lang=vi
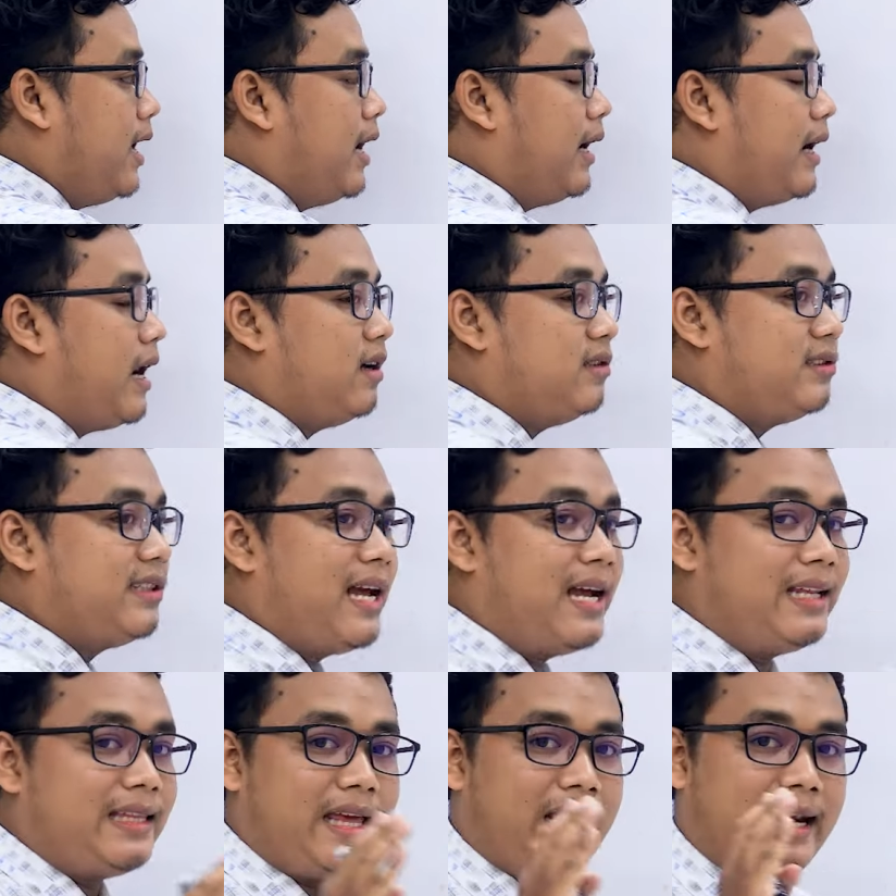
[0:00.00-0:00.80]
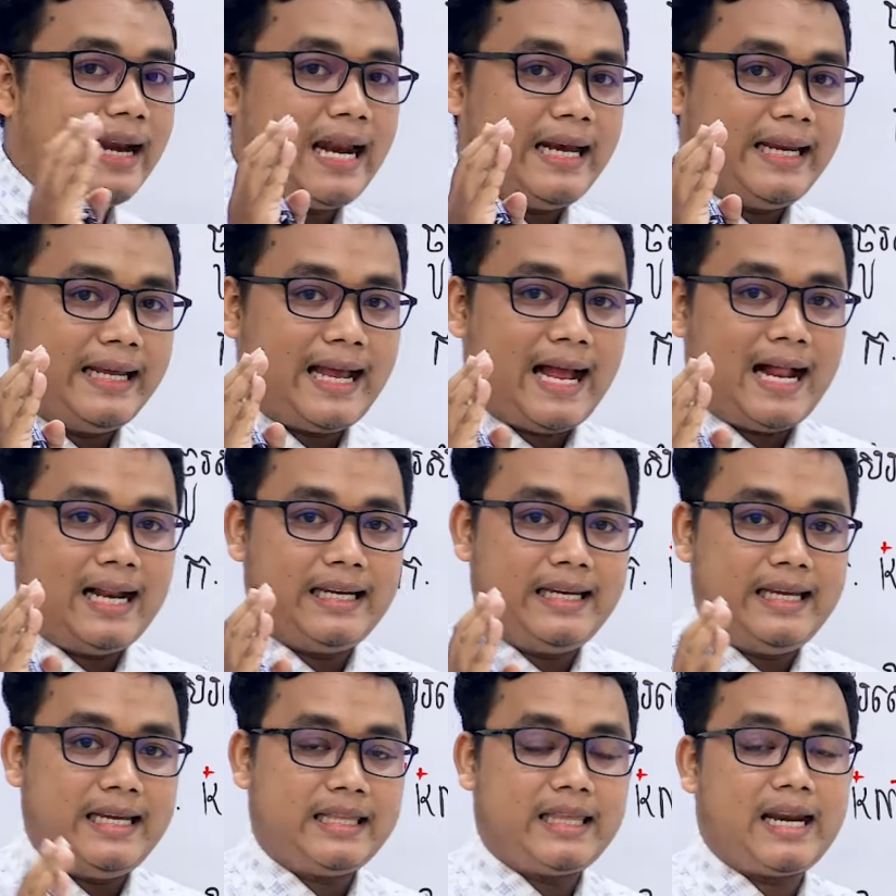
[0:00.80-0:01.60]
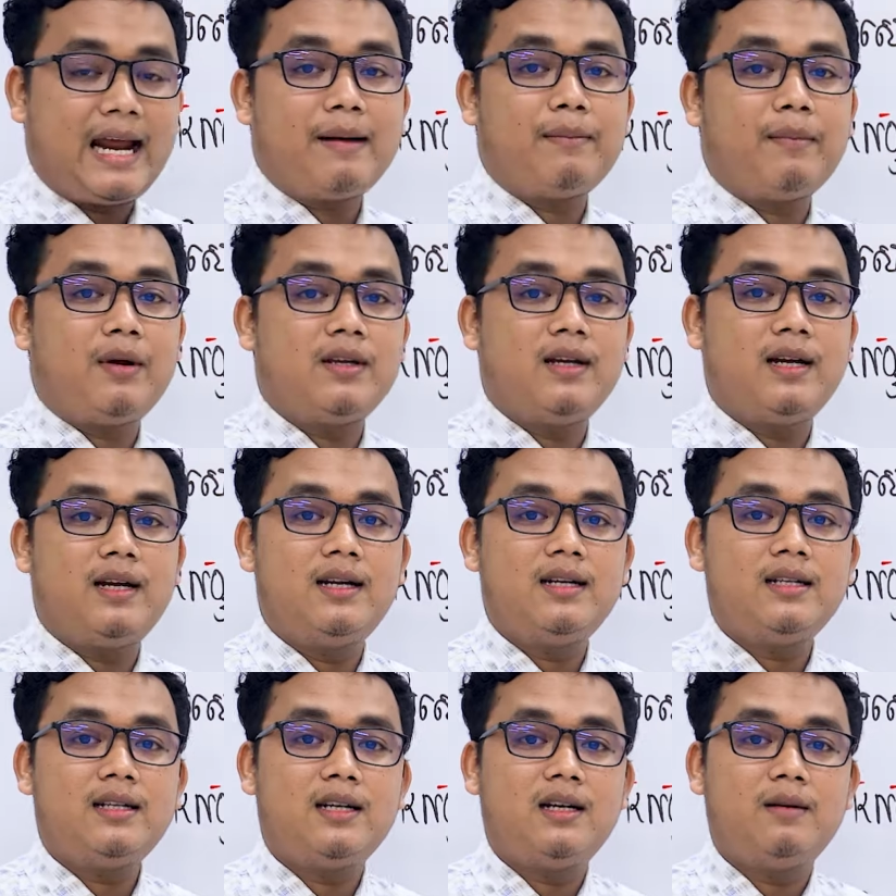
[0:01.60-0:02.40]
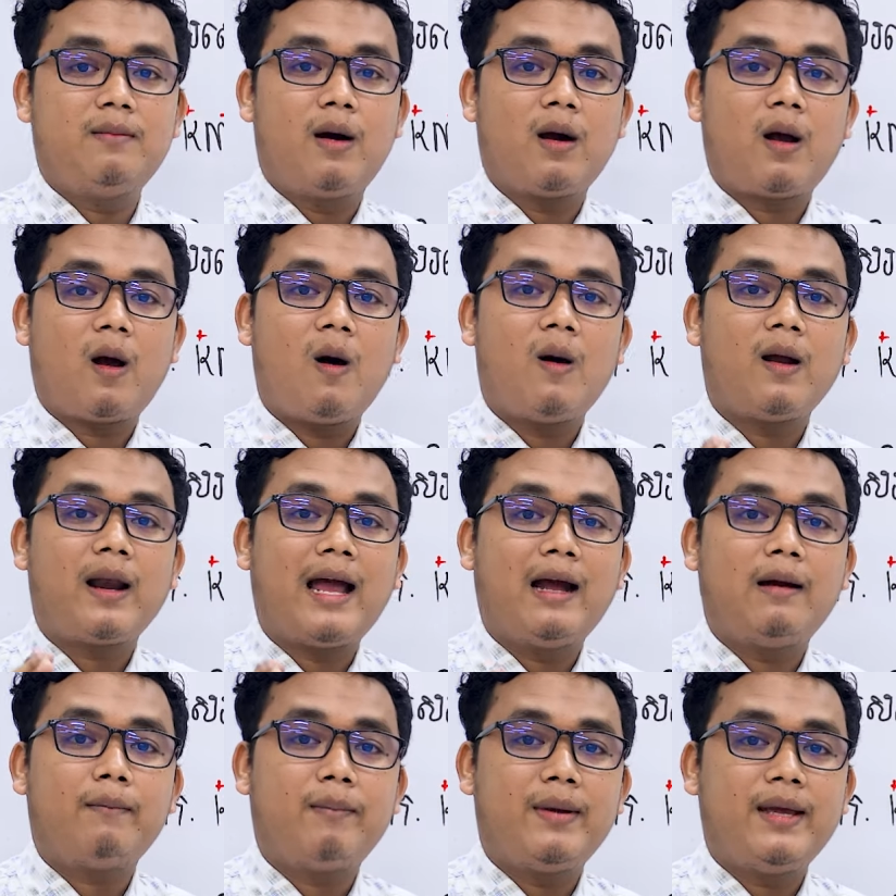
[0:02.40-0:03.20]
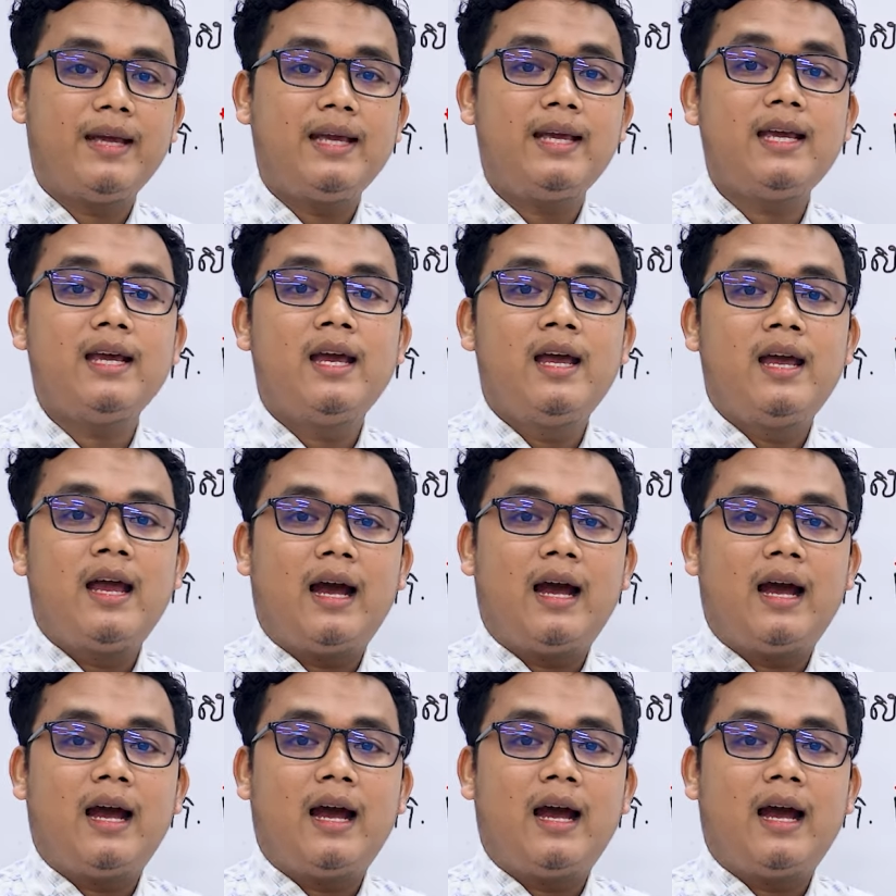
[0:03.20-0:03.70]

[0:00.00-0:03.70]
đào xa tè ra để ca nitrat bảo dưỡng cứ bằng co lang pí